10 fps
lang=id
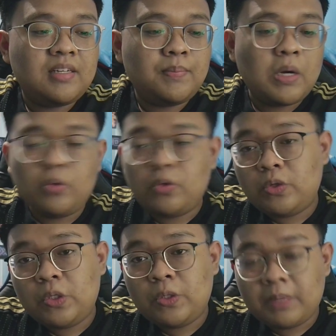
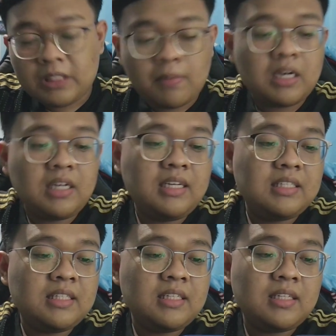baru pertama kali
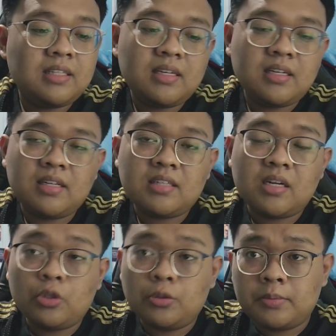gacha ternyata nggak
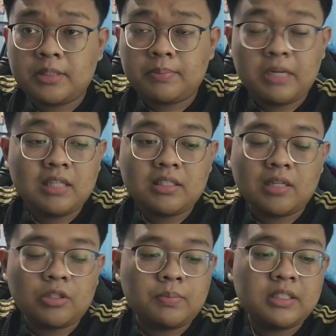100 nggak
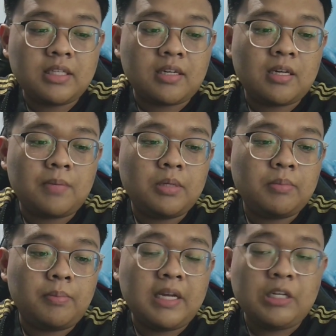100% ya dapat
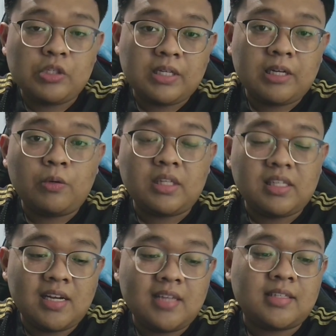pemain UCL
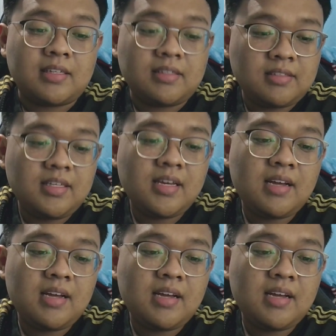23 nya ya